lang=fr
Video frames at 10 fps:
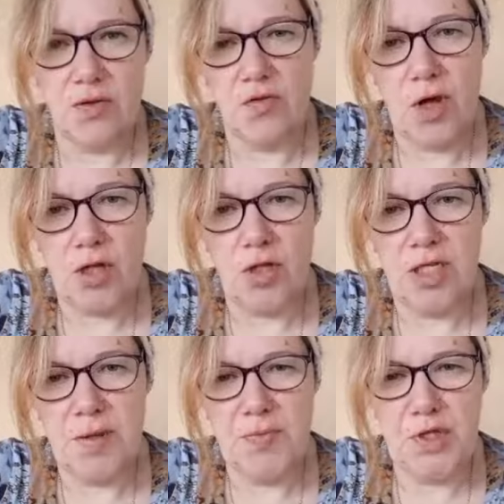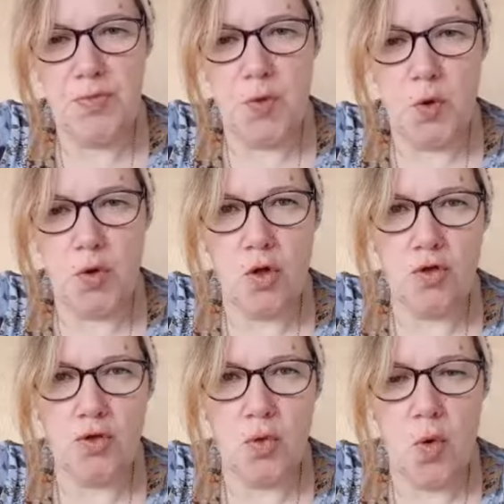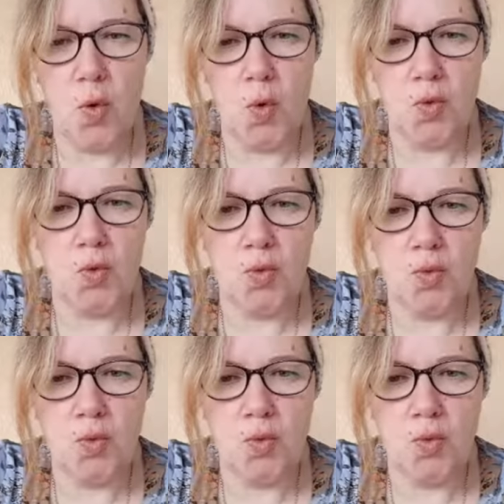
On va attendre un petit peu, 30 secondes.